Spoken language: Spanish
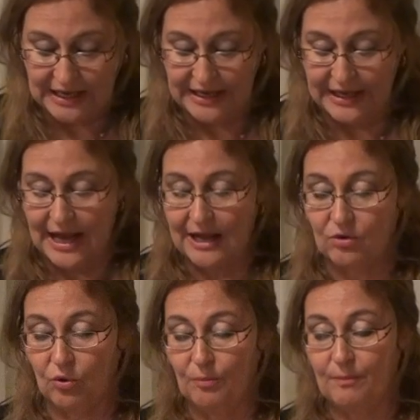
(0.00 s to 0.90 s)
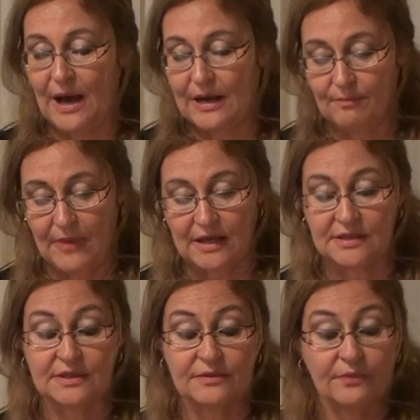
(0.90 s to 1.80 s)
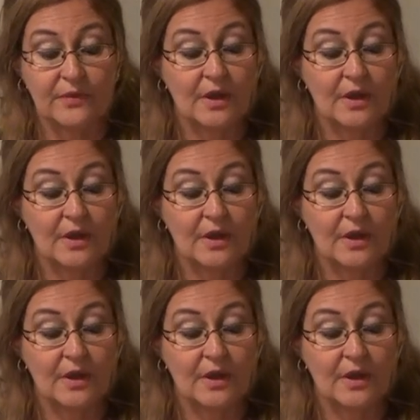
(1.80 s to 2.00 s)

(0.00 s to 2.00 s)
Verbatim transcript: agregar un par más.